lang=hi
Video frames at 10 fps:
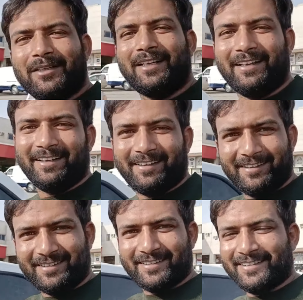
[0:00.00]
के मिले
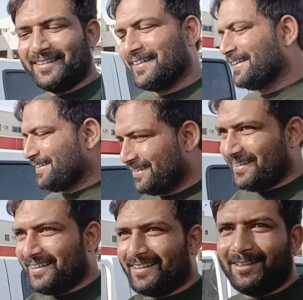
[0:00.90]
हैं
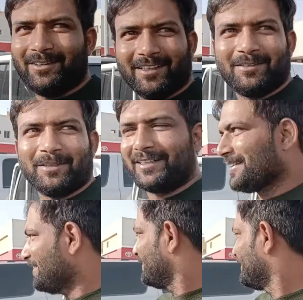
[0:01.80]
अल्लाह अकबर
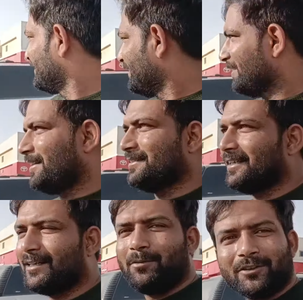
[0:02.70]

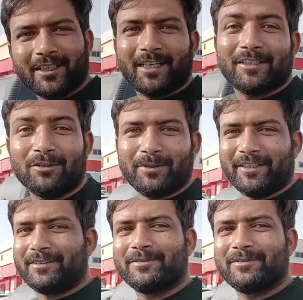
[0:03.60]
खसारा बहुत है गाड़ियों में